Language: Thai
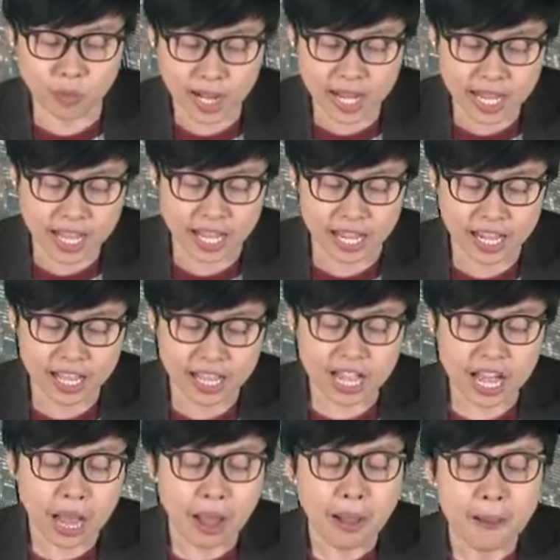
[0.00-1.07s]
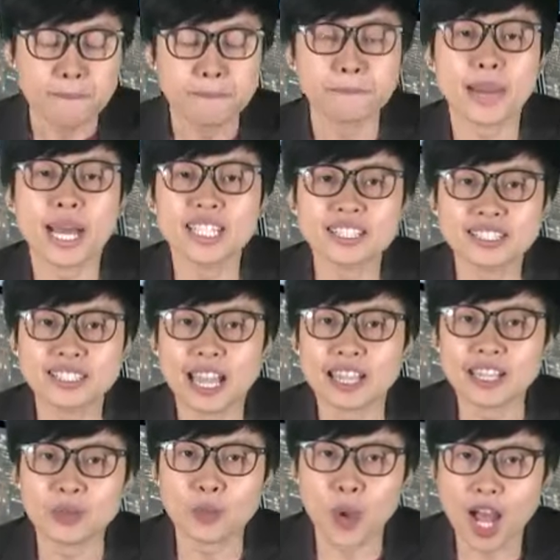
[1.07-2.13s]
บอกว่ามั่นใจ
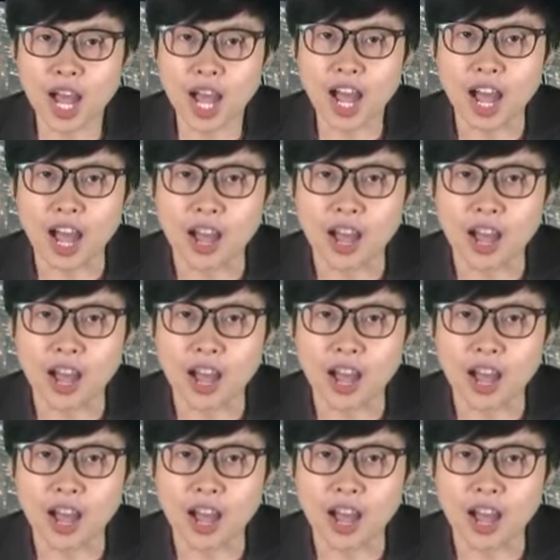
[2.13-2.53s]
ว่า